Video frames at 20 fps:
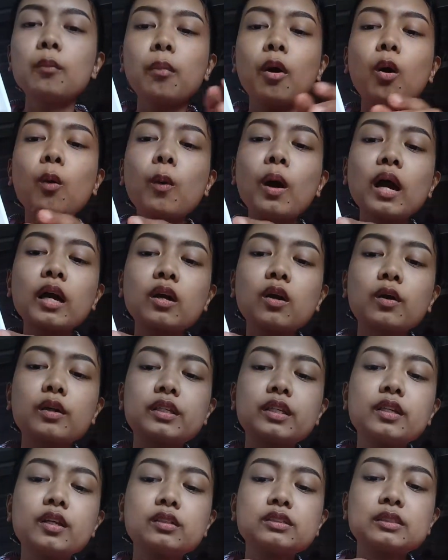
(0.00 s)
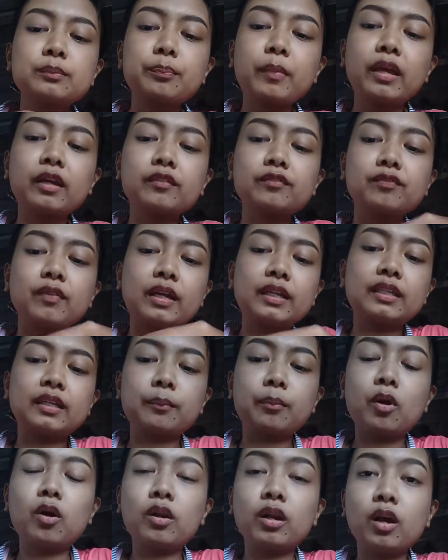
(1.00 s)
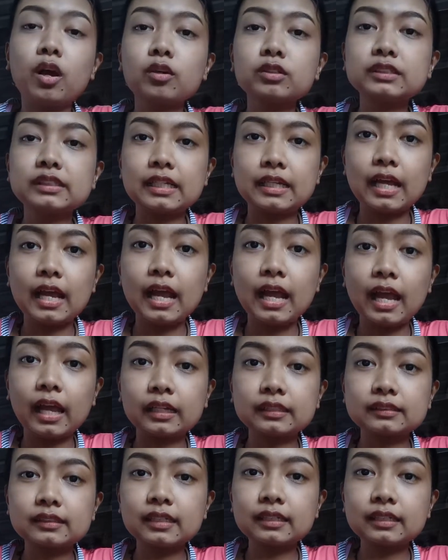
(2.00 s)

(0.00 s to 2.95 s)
เพราะว่าก่อนที่เราจะแปรงฟันเนี่ย พอเราเอาเศษอาหาร